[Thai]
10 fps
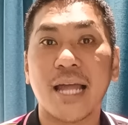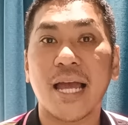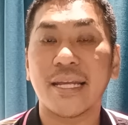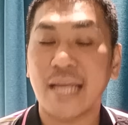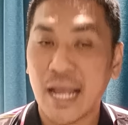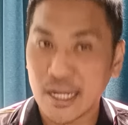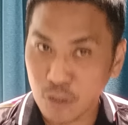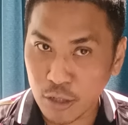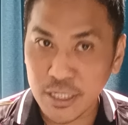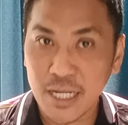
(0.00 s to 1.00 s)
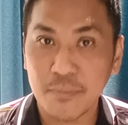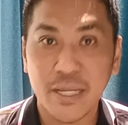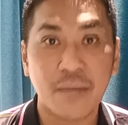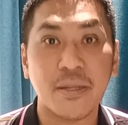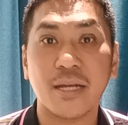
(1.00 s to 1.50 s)
นได้อย่างยอดเยี่ยม
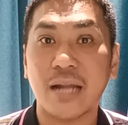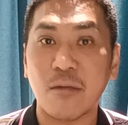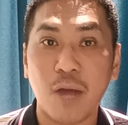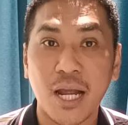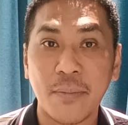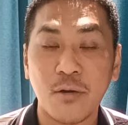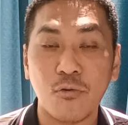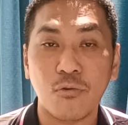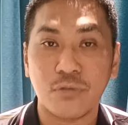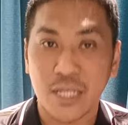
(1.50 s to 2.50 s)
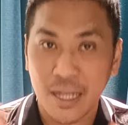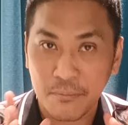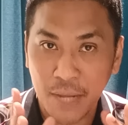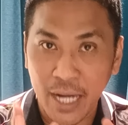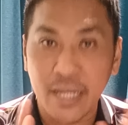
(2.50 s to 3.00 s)
เกมนี้ใครว่ากันไม่รู้เจ๊
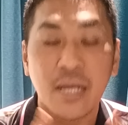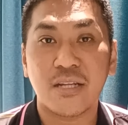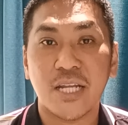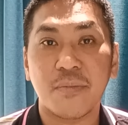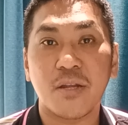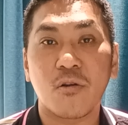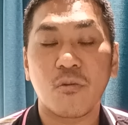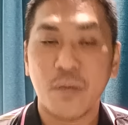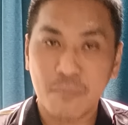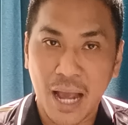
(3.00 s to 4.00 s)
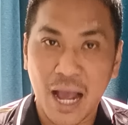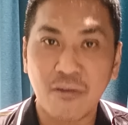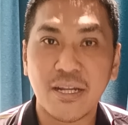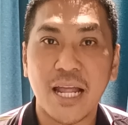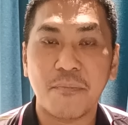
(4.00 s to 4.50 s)
ดำไม่การเจมิโร่พี่บ่าว
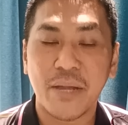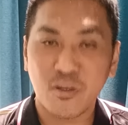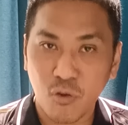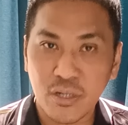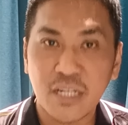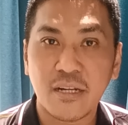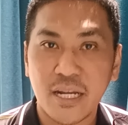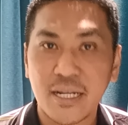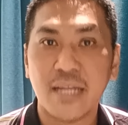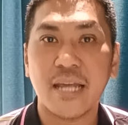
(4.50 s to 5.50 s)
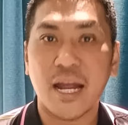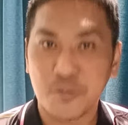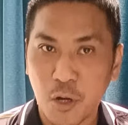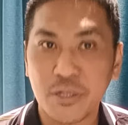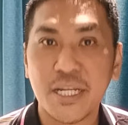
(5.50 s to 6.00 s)
นี่แหละเป็นคนที่เล่นได้อย่าง
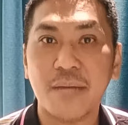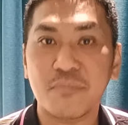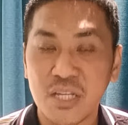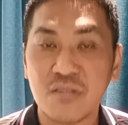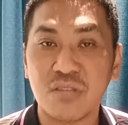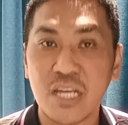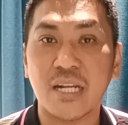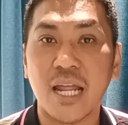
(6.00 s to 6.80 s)
ยอดเยี่ยมจริ